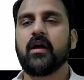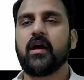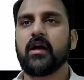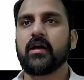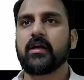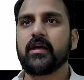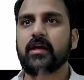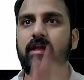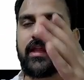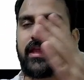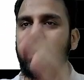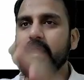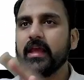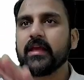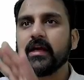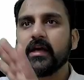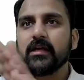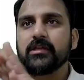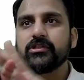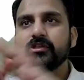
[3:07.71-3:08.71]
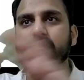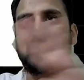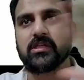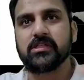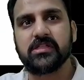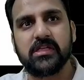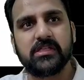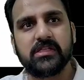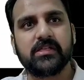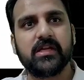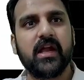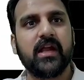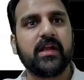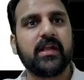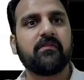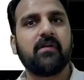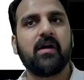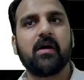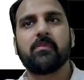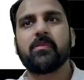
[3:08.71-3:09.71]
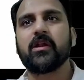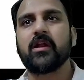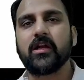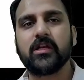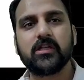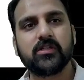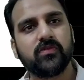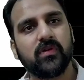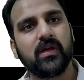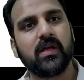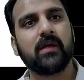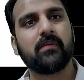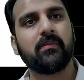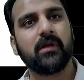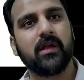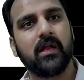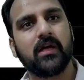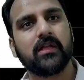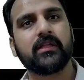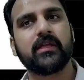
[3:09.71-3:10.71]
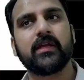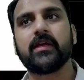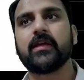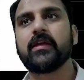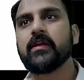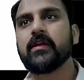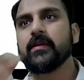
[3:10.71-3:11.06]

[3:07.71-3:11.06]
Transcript: अगर एक अच्छा सी साइड है वहाँ पर हट्स वगैरह बना दिए